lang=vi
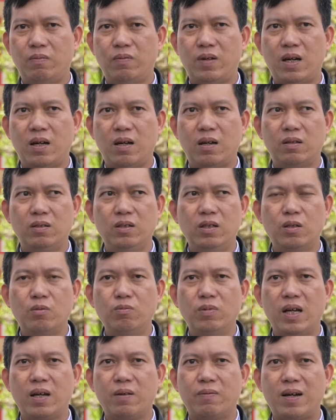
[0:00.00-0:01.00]
và đưa
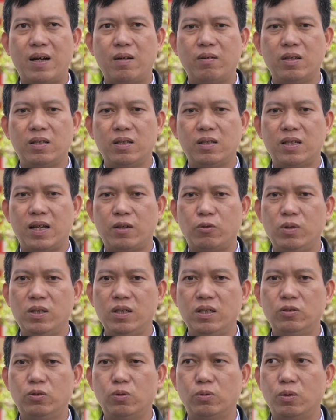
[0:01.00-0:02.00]
công nghệ vào để giải
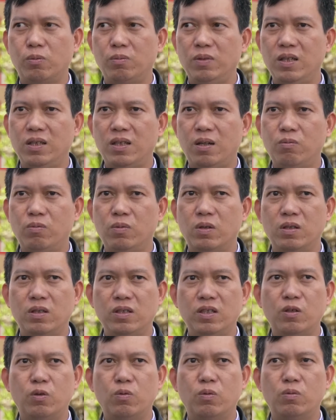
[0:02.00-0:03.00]
quyết các thủ tục liên thông ở
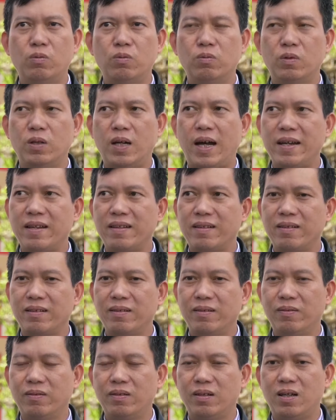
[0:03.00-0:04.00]
nhiều ngành
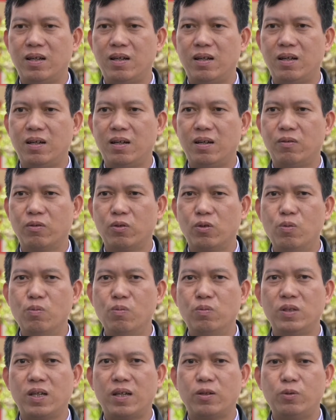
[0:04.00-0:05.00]

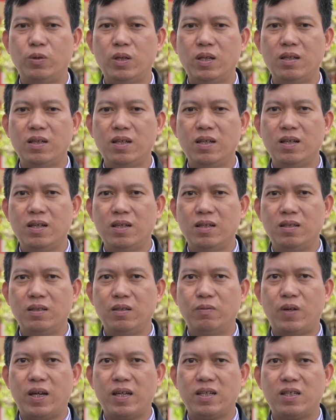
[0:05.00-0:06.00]
cùng giải quyết.
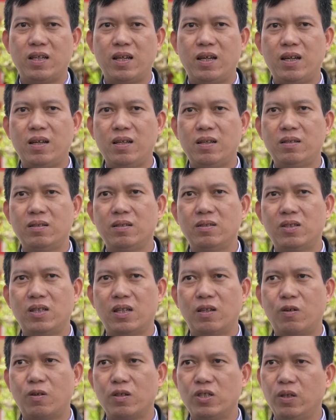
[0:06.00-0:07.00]
Như vậy sẽ
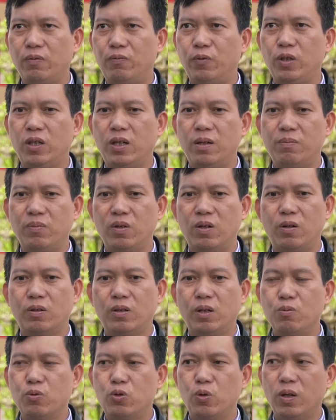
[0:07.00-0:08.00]
có cái sự phối hợp
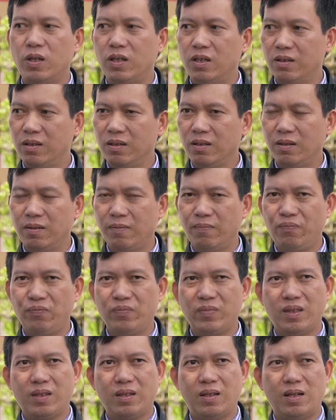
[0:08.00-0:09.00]
nó thông suốt hơn.
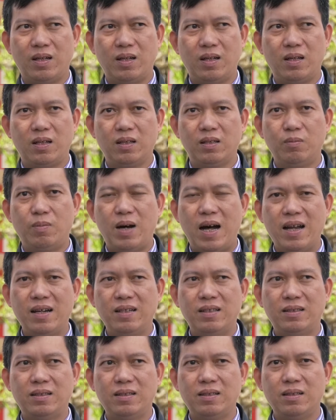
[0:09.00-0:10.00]
Thứ ba
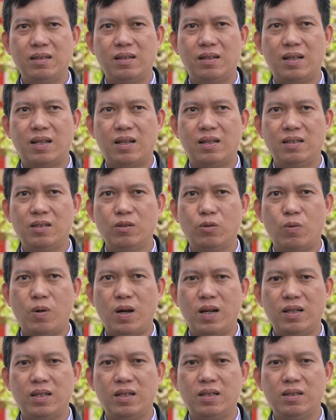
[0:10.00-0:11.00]
nữa là liên
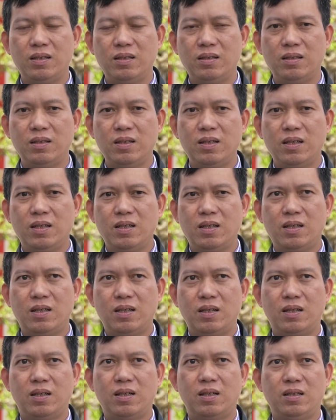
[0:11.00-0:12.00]
quan đến
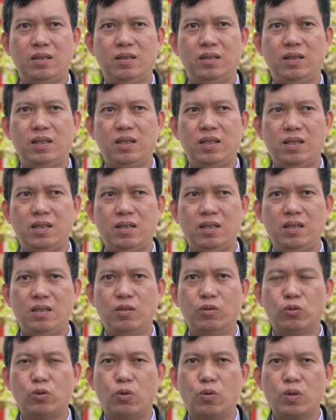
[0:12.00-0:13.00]
những cái
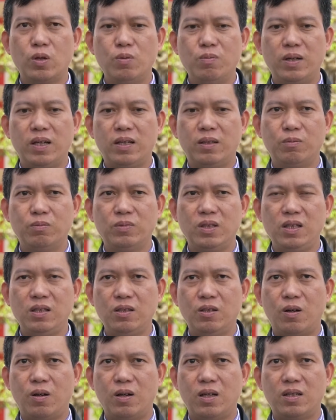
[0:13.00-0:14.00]
yếu tố công nghệ thông
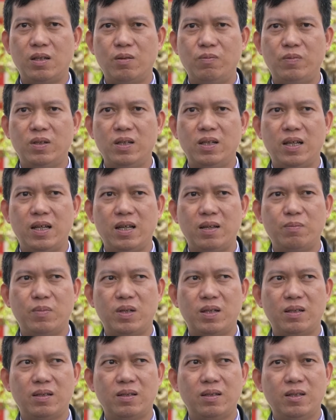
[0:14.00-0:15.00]
tin, đó là trong vấn đề
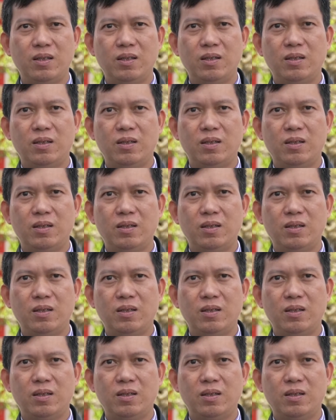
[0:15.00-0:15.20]
mà